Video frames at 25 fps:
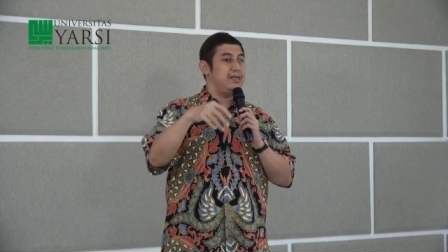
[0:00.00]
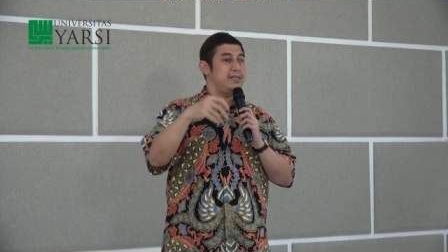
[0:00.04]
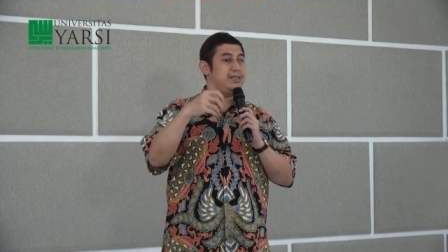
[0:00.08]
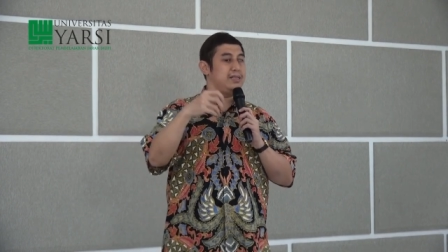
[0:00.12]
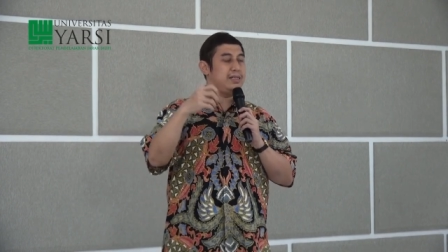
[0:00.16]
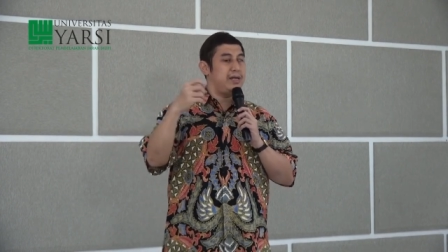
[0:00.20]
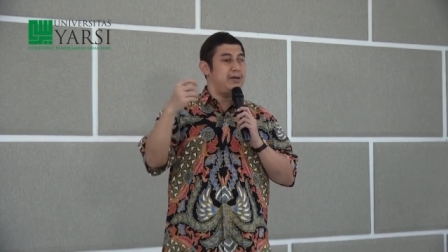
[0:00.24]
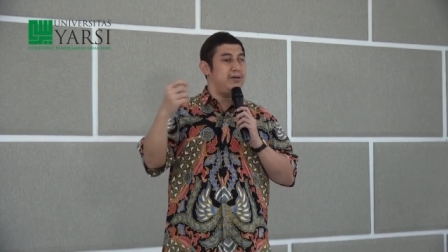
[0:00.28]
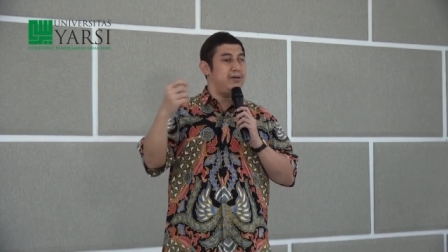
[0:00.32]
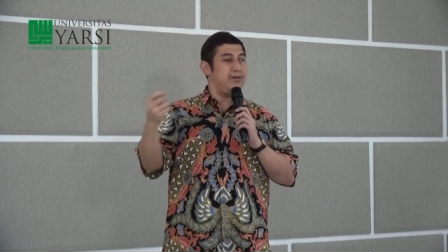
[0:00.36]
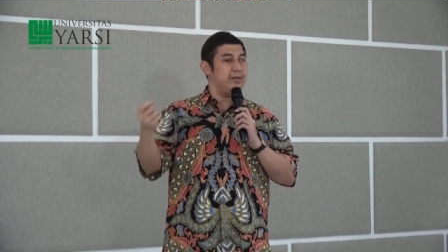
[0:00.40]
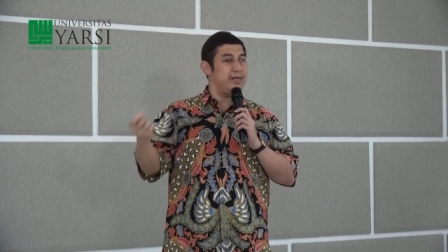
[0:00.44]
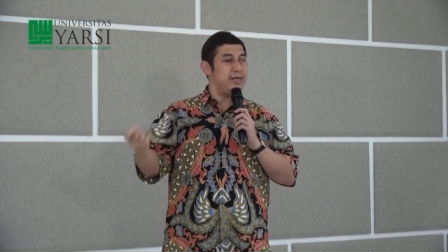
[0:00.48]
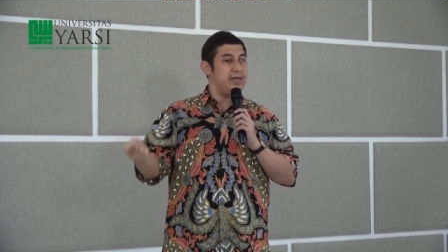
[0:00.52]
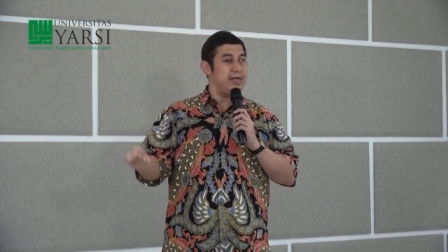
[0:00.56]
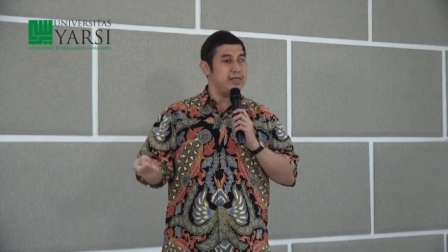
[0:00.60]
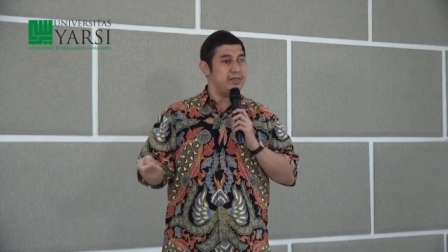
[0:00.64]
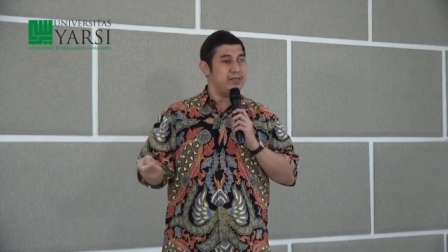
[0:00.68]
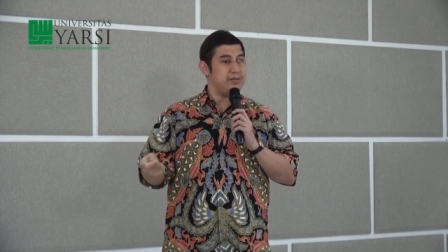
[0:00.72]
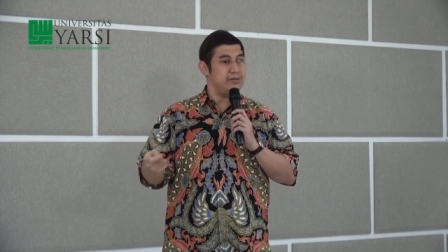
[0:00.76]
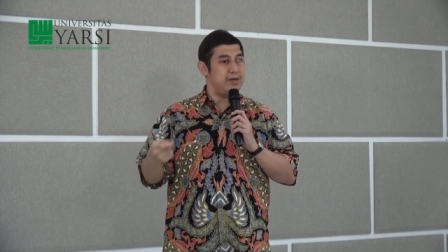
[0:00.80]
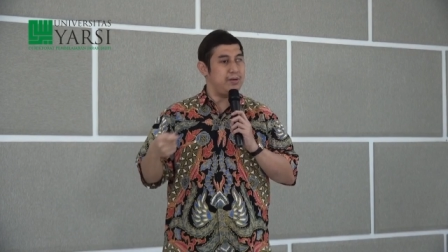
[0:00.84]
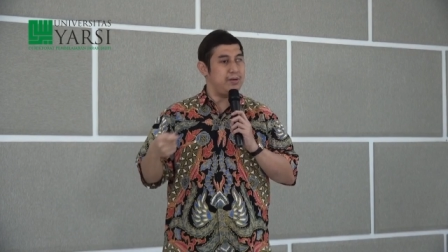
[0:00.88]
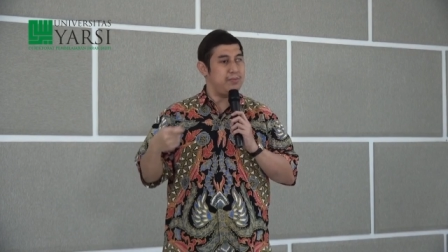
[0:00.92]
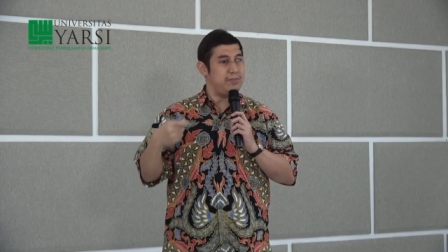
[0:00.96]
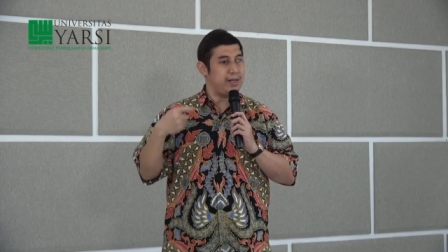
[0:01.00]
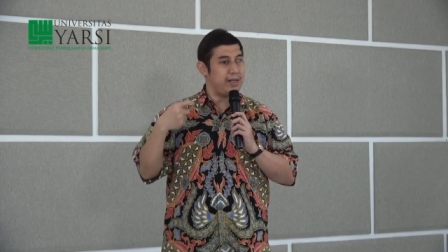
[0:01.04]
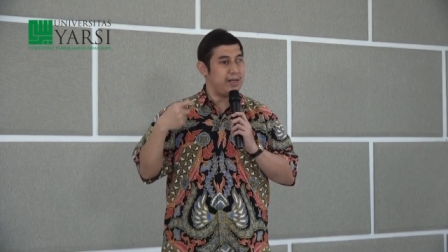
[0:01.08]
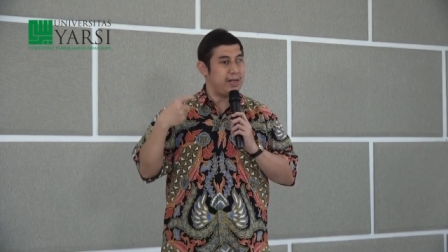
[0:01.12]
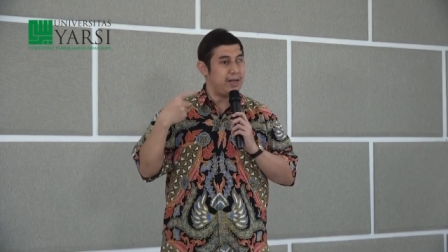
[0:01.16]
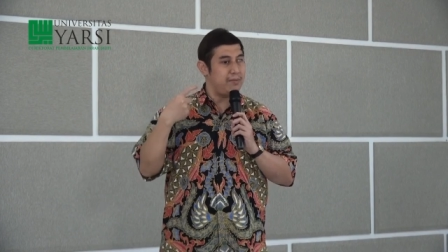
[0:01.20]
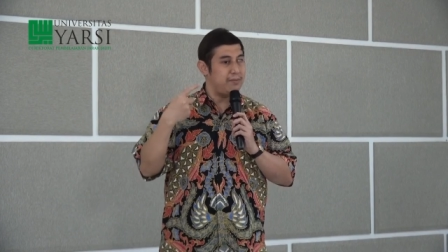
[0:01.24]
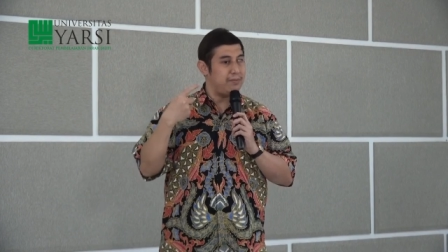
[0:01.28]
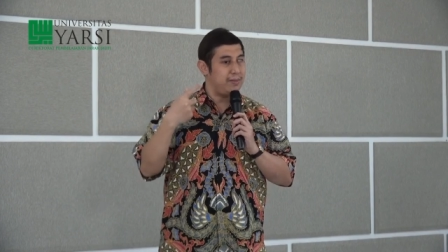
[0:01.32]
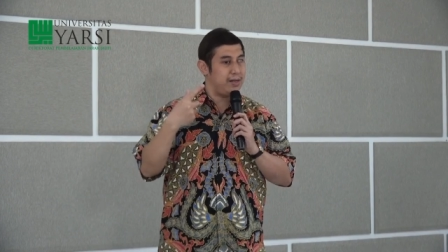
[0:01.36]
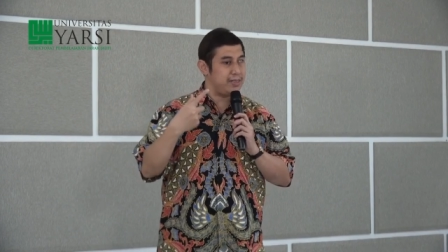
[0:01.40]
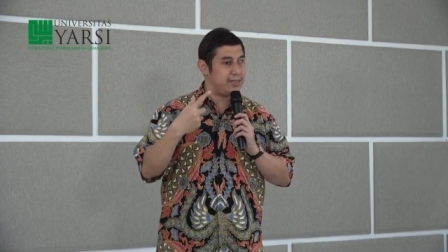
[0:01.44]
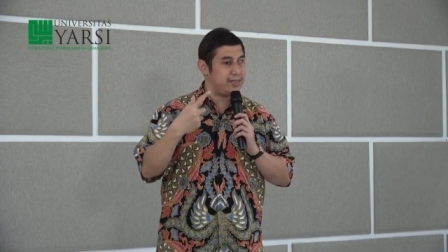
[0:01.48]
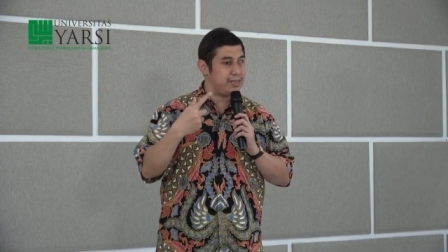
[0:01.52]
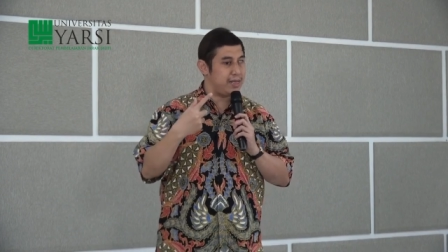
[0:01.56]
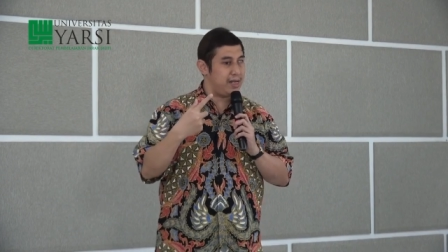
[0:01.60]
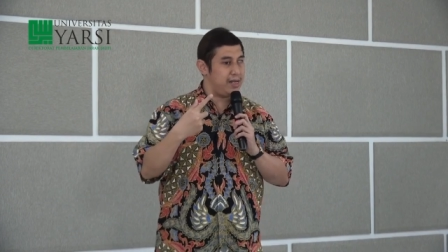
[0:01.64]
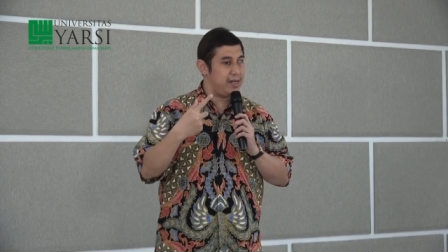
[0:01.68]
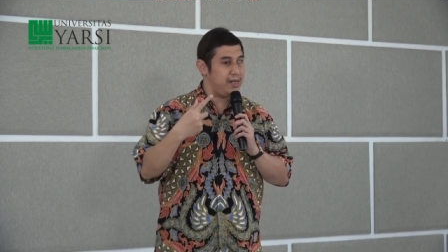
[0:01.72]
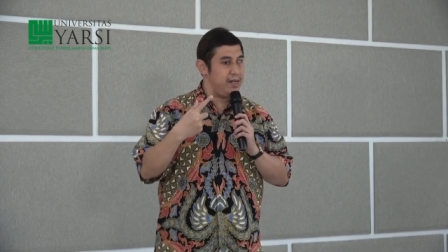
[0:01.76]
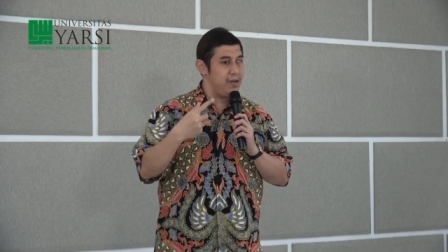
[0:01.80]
teori yang sudah mereka baca.